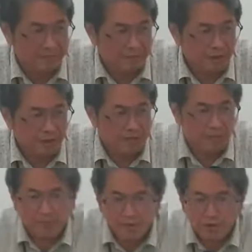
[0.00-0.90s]
啊，什么
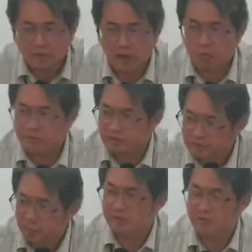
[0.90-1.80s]
事都找牧师，什
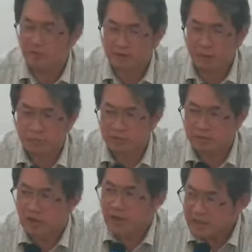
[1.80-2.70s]
么事都找牧师，
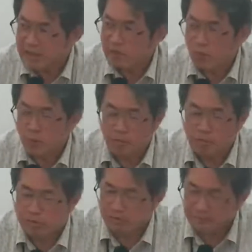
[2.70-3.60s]
因为牧
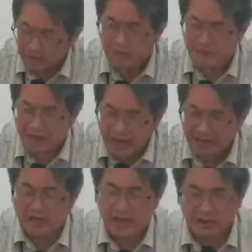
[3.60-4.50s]
师真的是爱
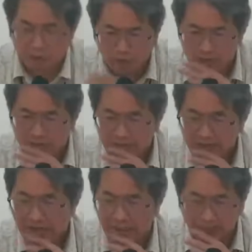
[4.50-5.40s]
他、同情
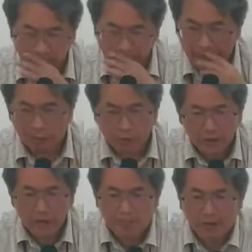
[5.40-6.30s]
他哈，然后愿
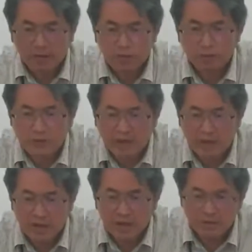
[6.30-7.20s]
意帮助他。
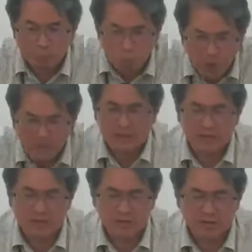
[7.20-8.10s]
可是问题
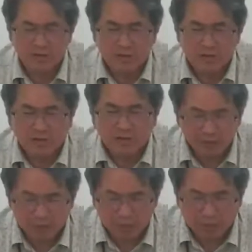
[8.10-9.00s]
是，当这
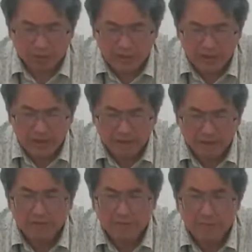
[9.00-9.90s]
种依赖渐
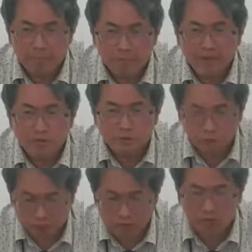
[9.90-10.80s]
渐变
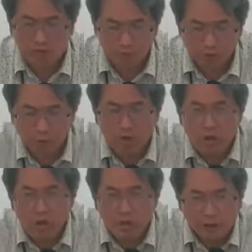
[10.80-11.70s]
质的时候，
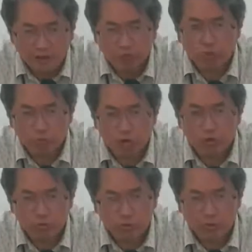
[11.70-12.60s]
也许最后
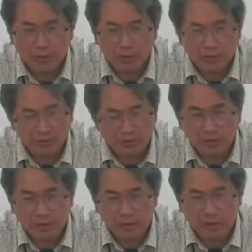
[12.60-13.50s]
就变成一
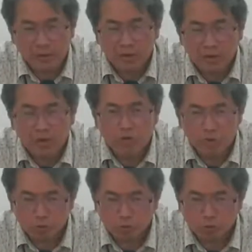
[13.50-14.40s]
些哈，就你
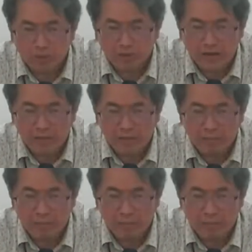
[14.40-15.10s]
就注下一些不